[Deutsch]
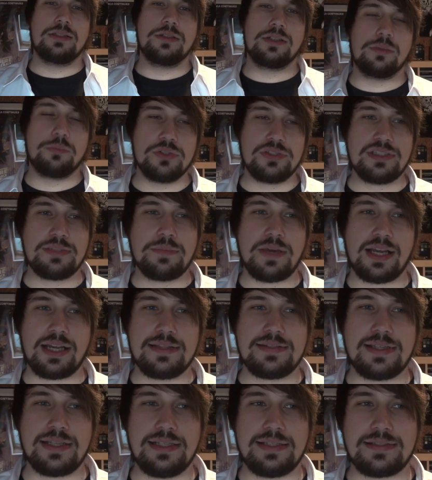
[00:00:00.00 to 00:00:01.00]
Und da muss ich mal
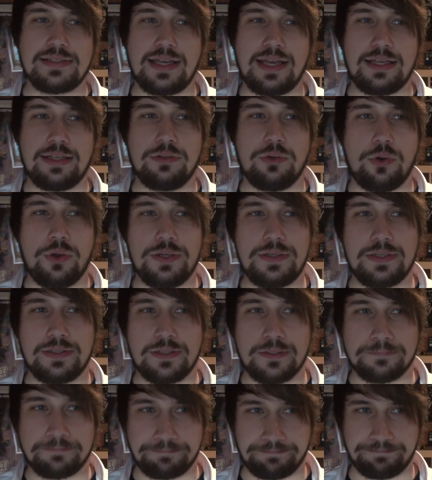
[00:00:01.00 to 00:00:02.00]
ganz ehrlich sagen,
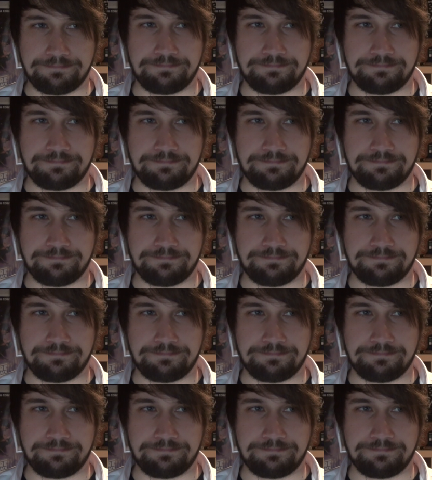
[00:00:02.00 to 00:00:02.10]
Leute,